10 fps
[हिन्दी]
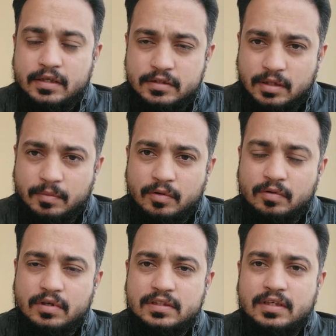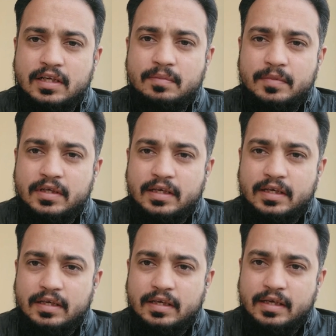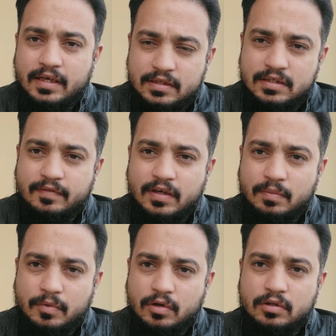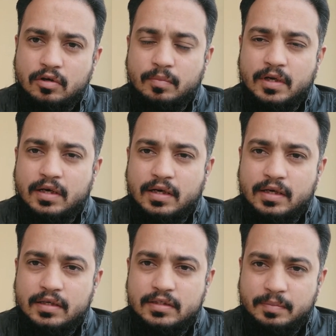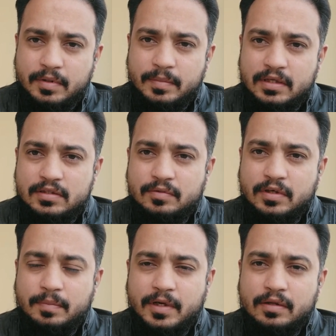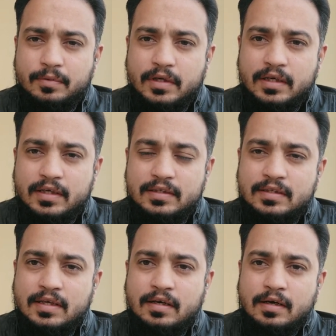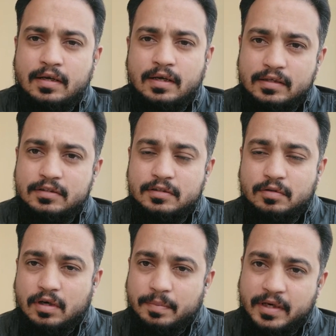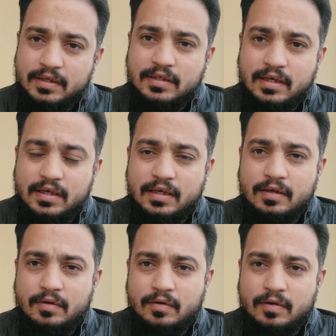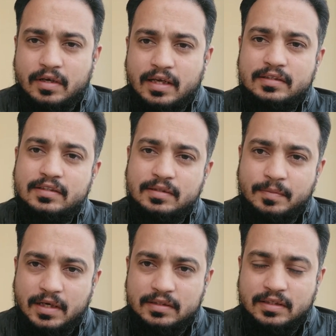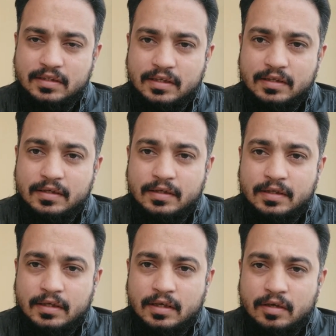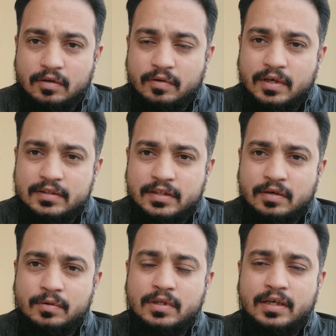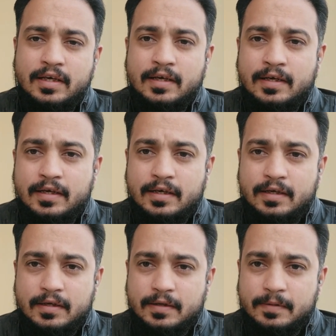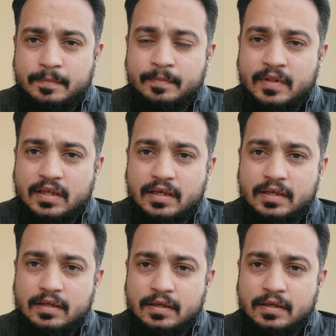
इन सब लोगों के साथ में एक सवाल बहुत कॉमन रहा है जब भी मेरे से उनकी बात हुई है कि सर किन चीज़ों का परहेज़ रखें और क्या चीज़ हम खा सकते हैं क्योंकि अक्सर होता क्या है कि